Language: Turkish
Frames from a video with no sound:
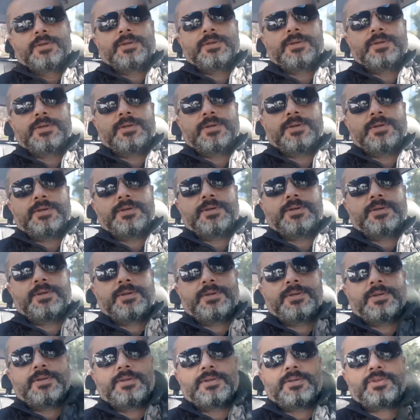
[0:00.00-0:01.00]

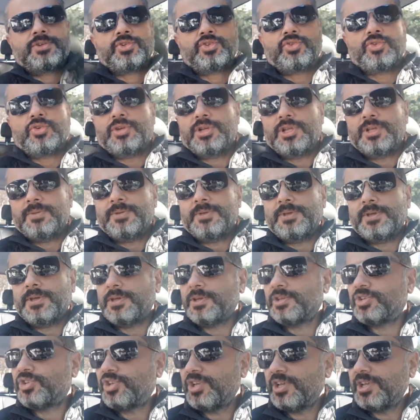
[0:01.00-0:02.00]
Ee, şöyle bir
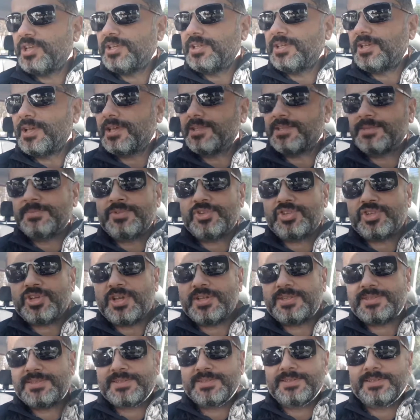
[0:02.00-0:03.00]
şey yazmış.
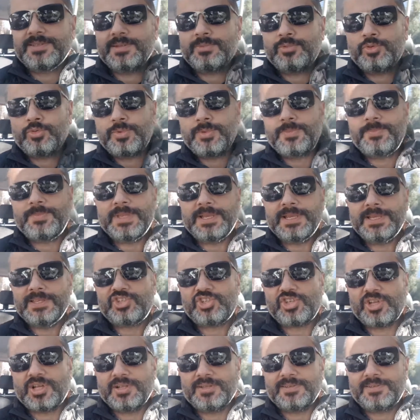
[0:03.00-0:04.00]
Aslında bu bir
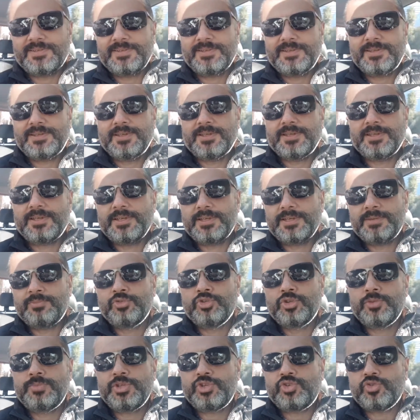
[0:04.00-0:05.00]
bilinçaltı. Ee,
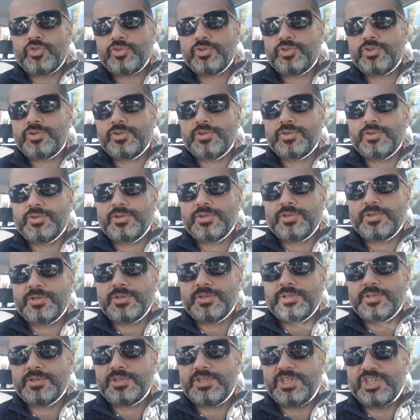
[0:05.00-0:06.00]
bunu birçok
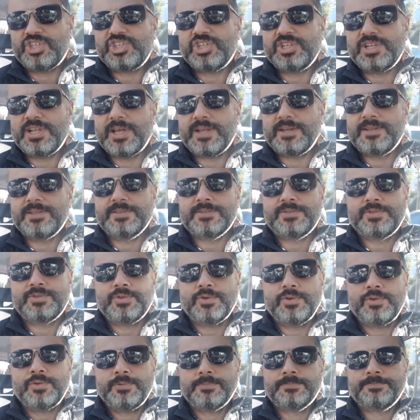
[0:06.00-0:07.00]
kişiler
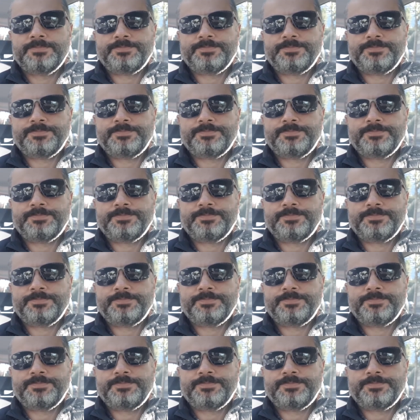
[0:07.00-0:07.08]
yazıyor.